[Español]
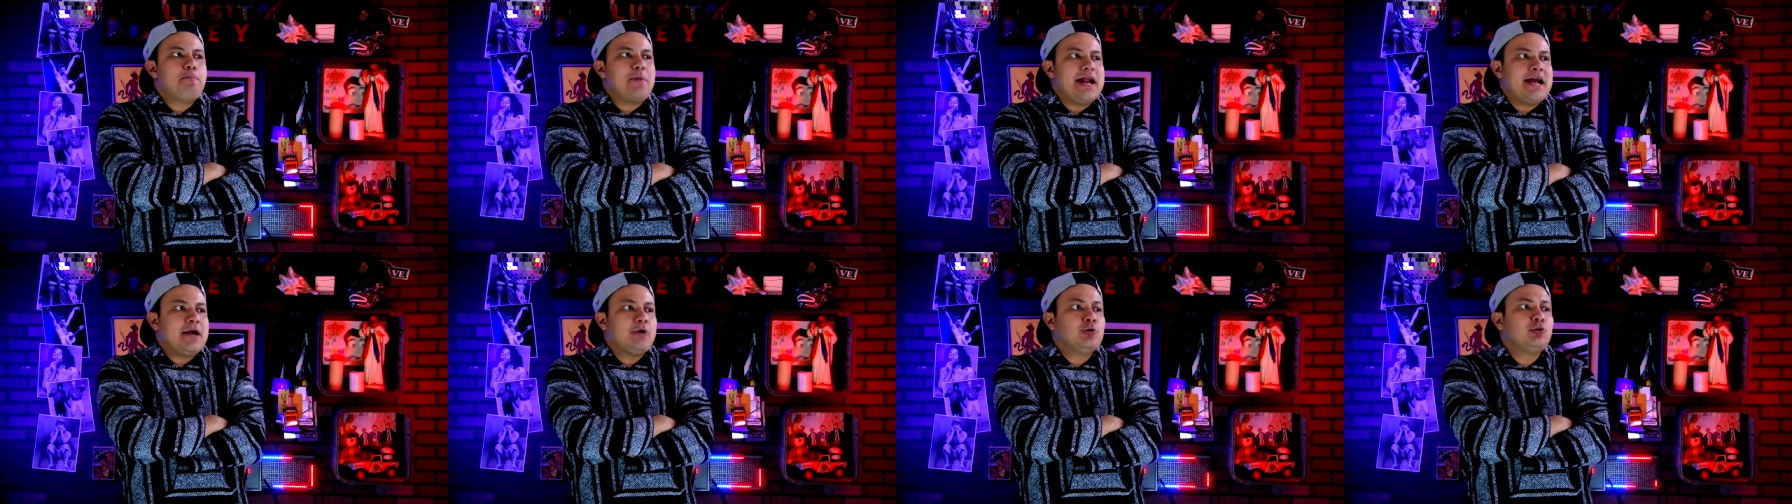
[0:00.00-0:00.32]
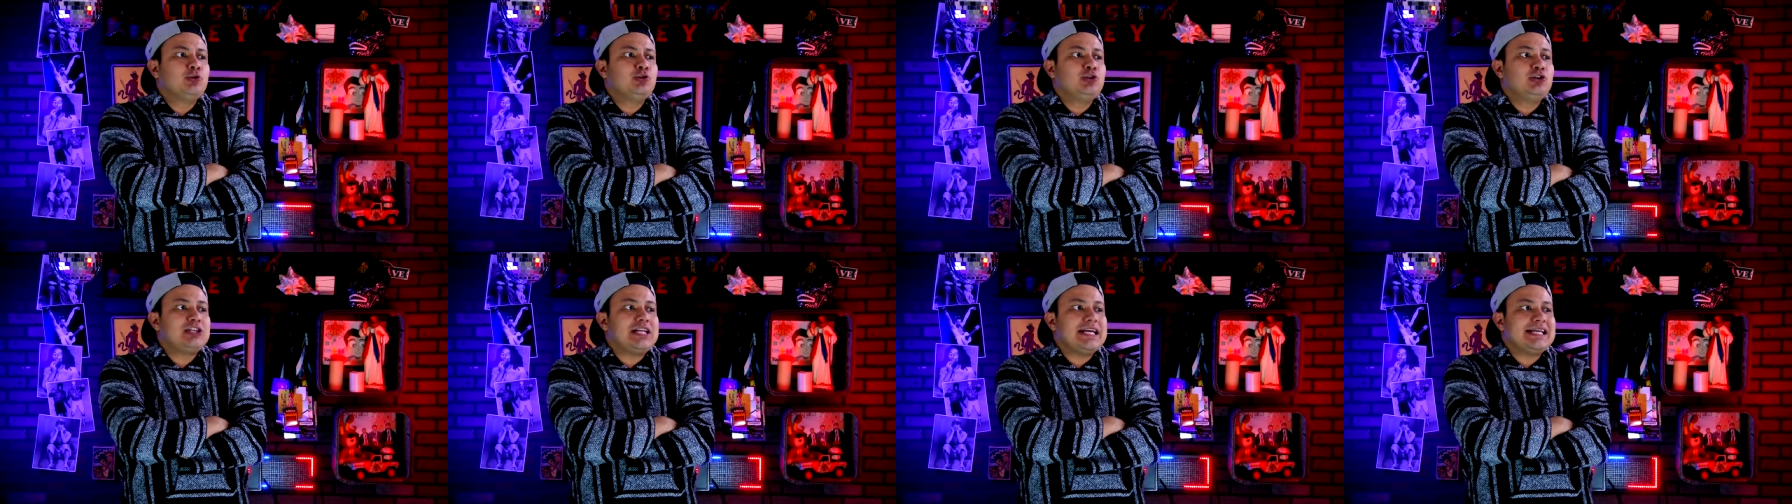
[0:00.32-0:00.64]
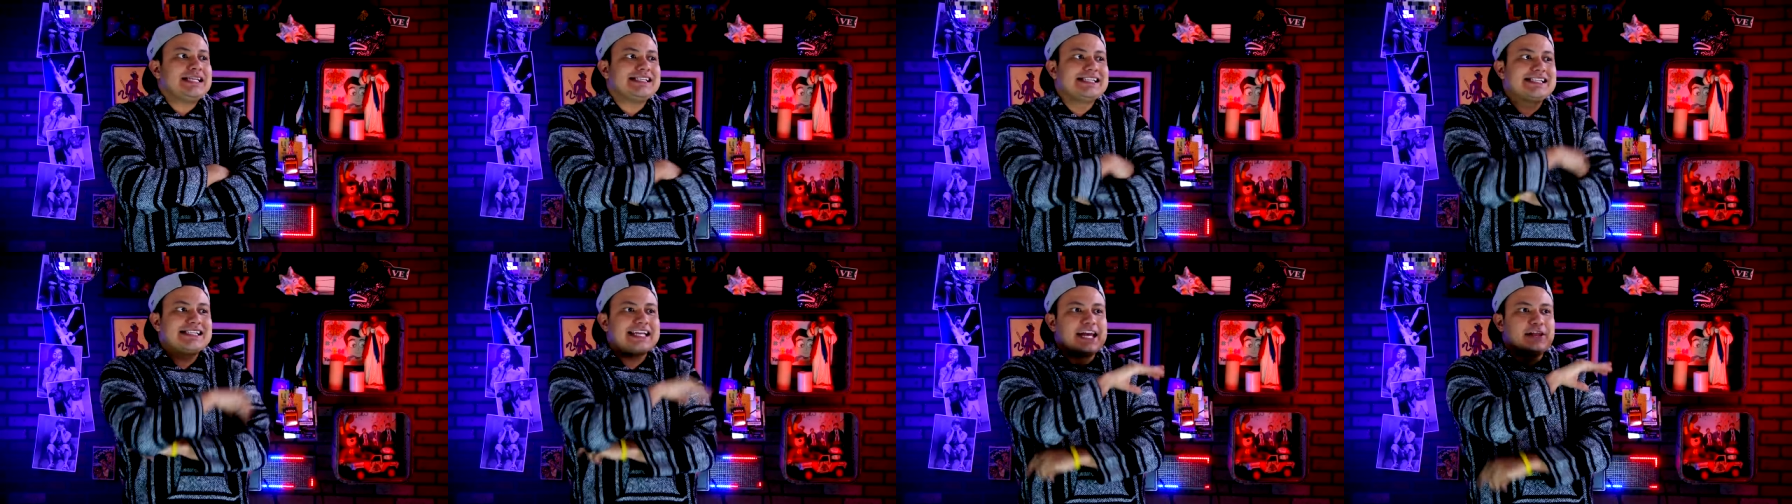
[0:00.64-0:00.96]

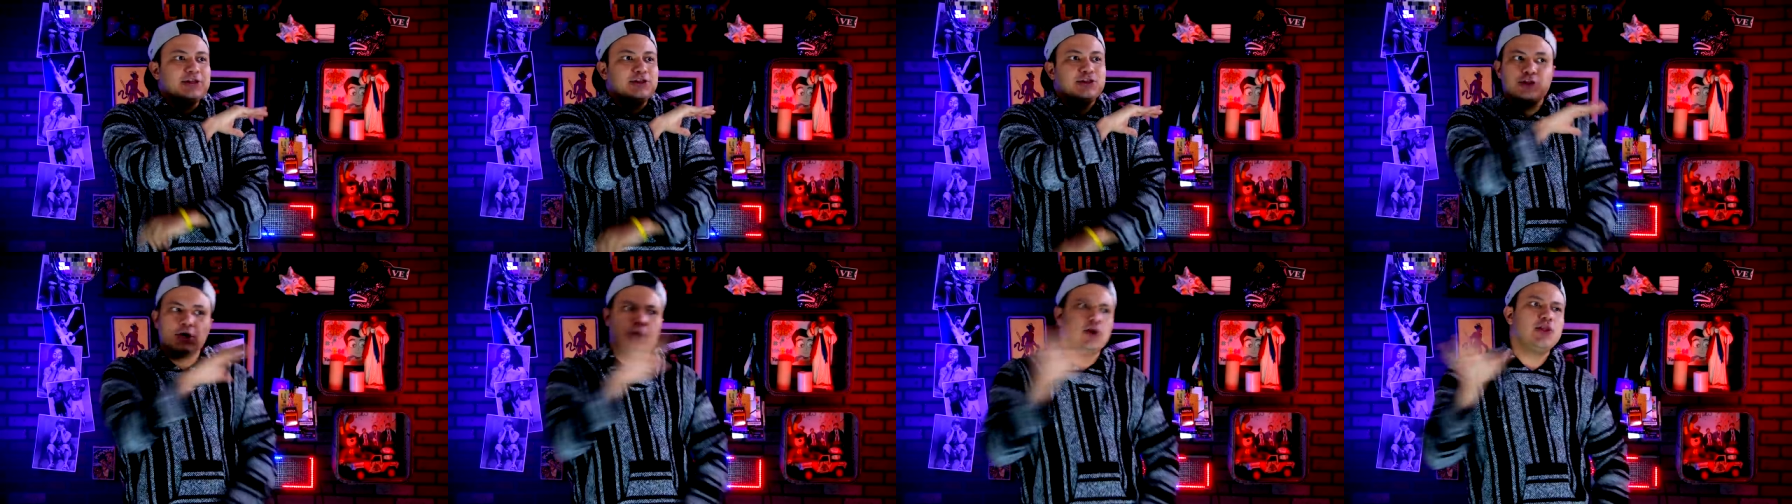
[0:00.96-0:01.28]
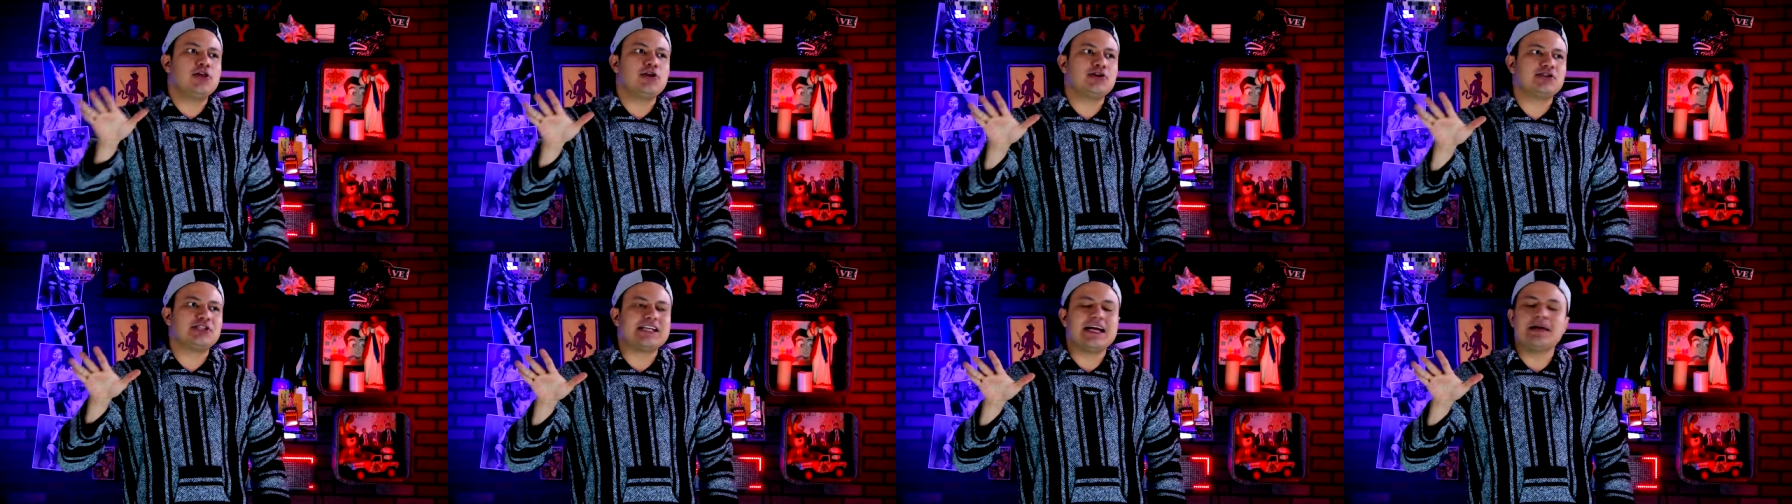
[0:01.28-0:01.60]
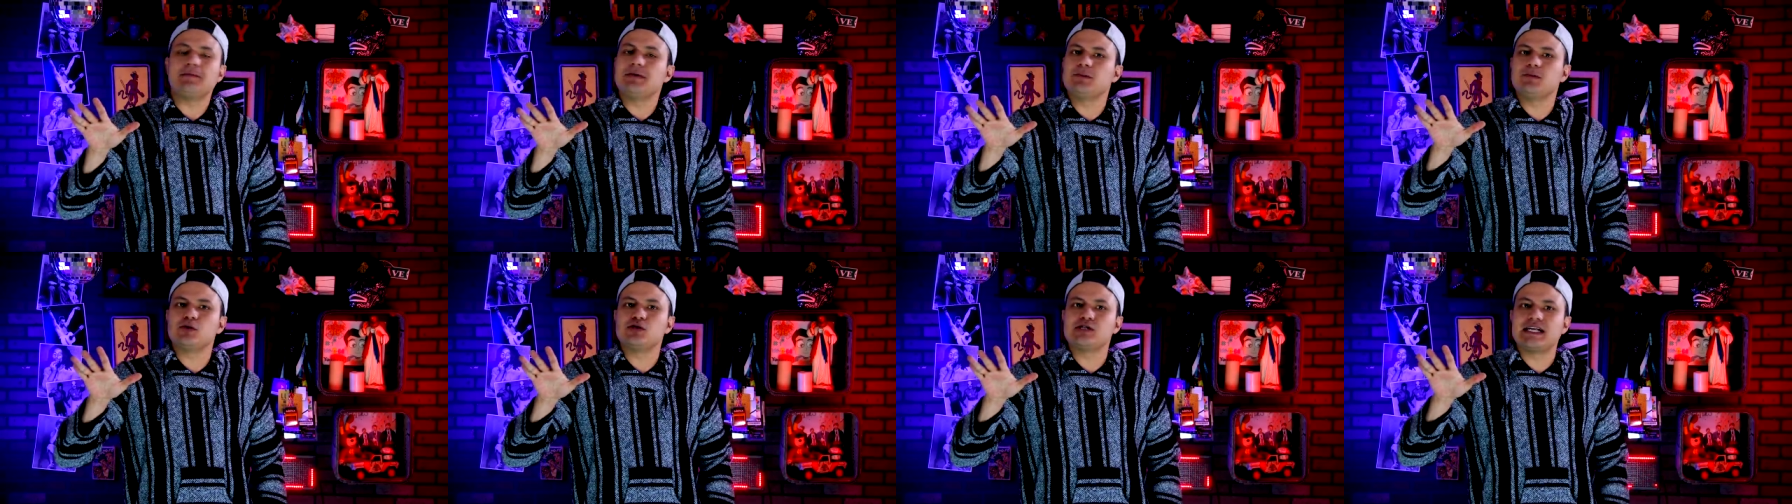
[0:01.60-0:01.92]
Preguntas que todos
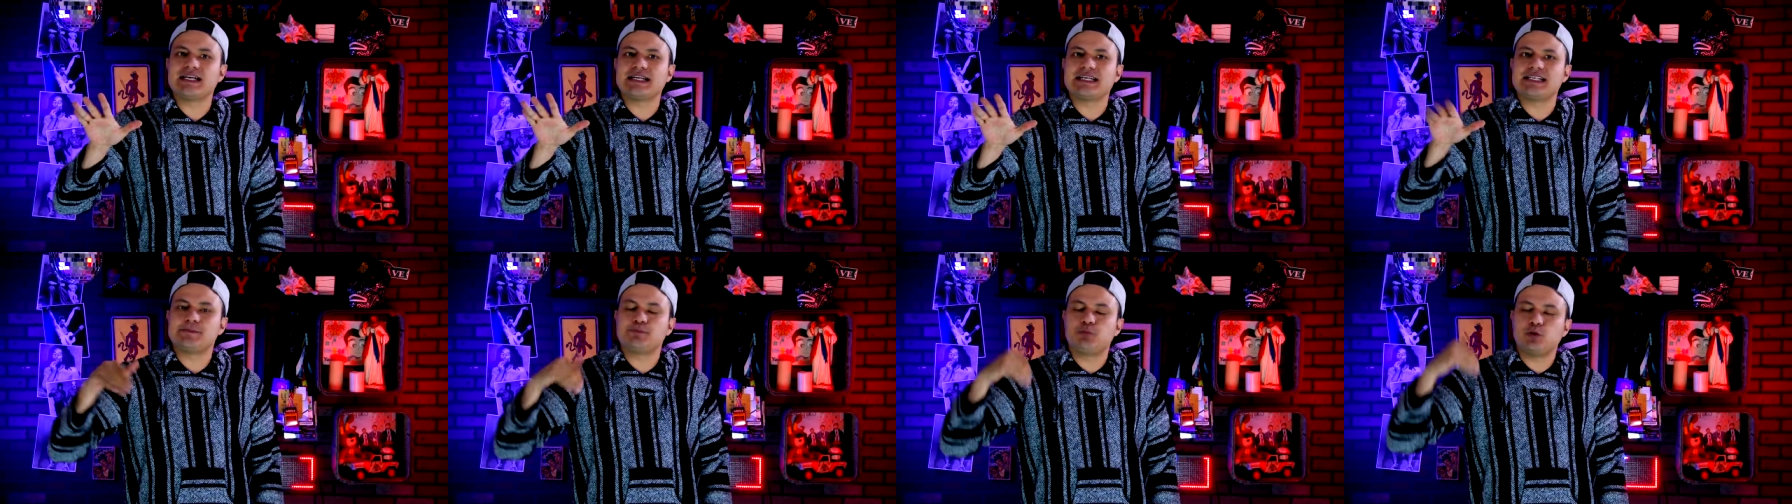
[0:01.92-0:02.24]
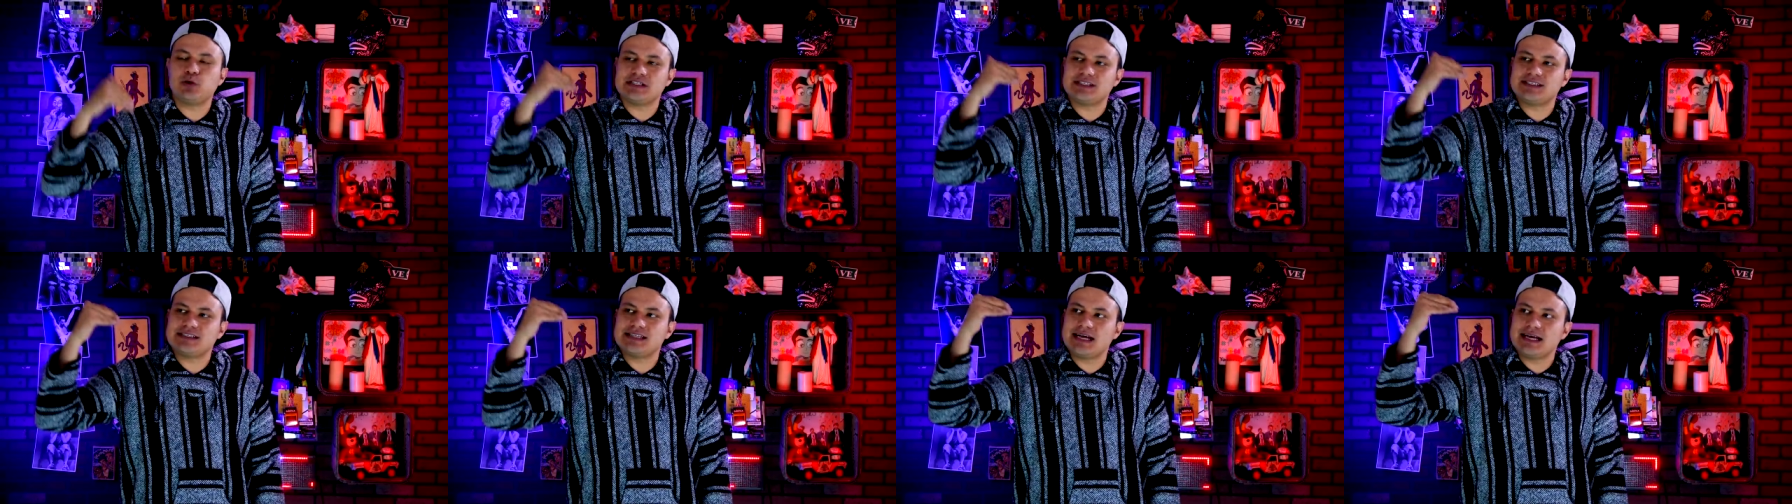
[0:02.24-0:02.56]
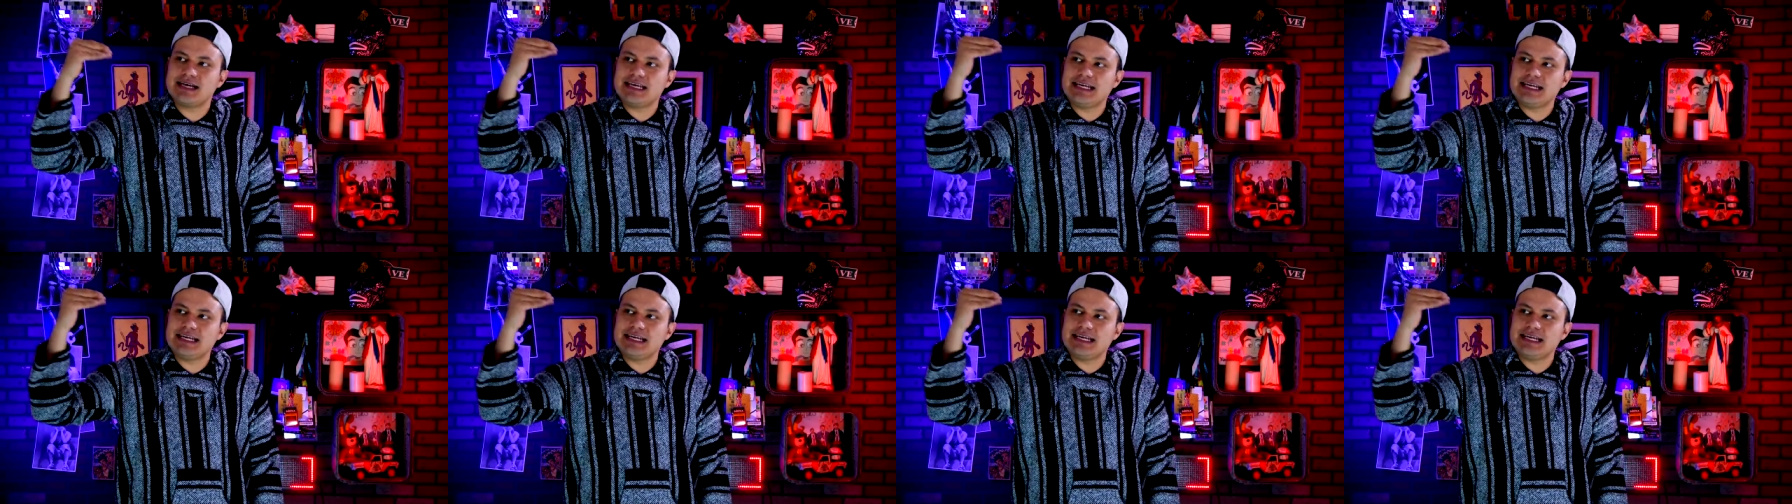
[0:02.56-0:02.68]
sabemos la respuesta